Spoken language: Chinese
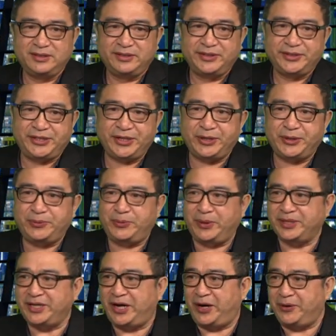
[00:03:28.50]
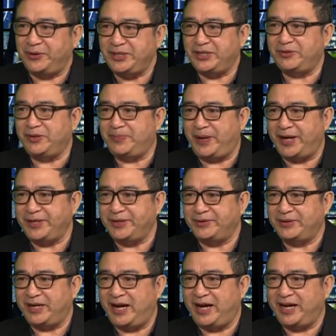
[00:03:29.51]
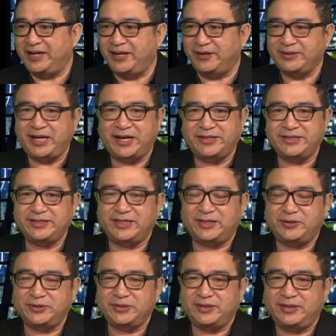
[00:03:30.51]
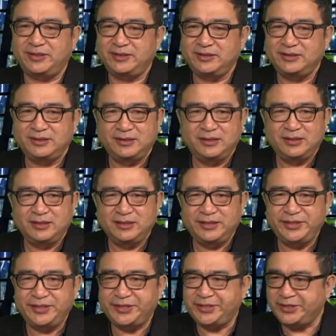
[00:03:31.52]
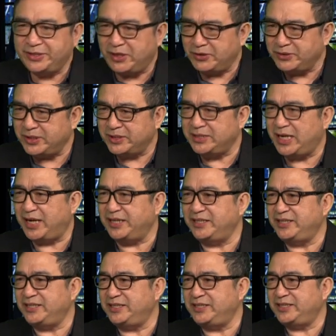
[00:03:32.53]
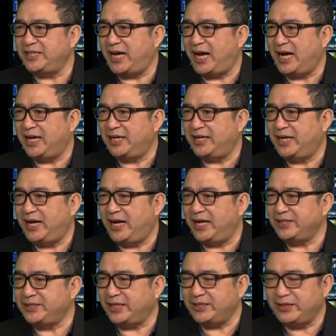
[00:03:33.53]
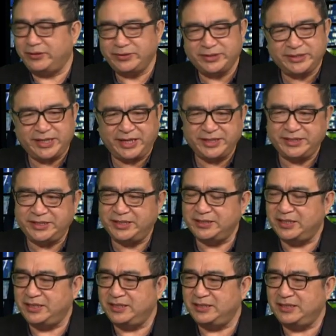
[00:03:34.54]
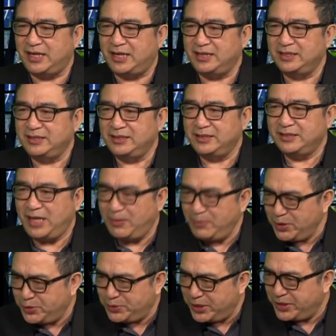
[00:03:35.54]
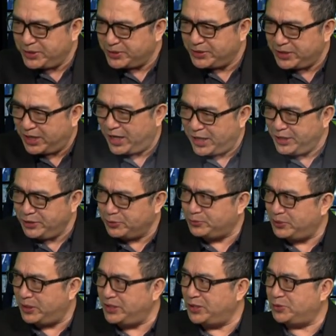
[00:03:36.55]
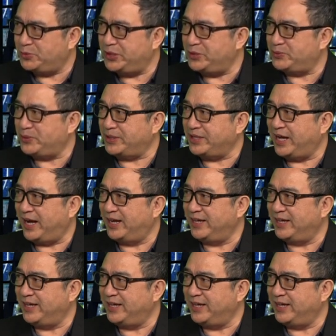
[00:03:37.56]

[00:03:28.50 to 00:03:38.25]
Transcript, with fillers: 结果我的好几位朋友啊，老大哥就跟我说，你告诉查理一下啊，查告诉查理先生一下，他们学校是很有专业水准的，